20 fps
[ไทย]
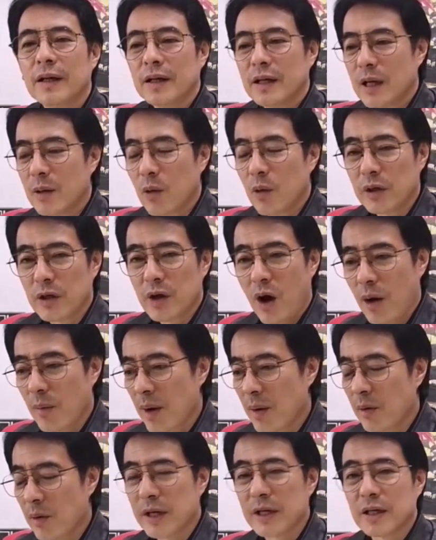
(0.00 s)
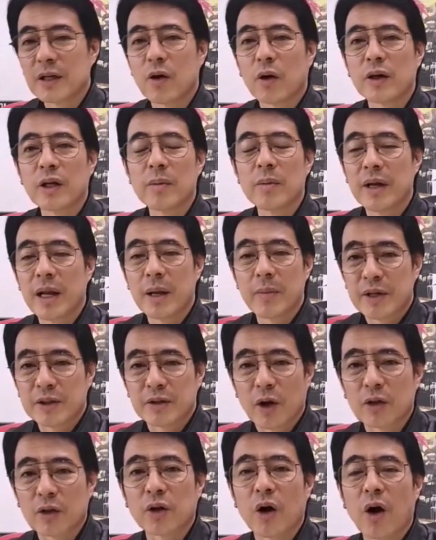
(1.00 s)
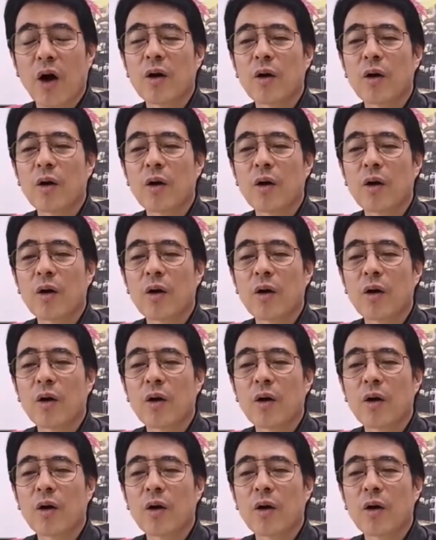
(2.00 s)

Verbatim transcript: แล้วพวกที่ออกไปพวกนี้คือคนที่ไม่ได้เป็นสส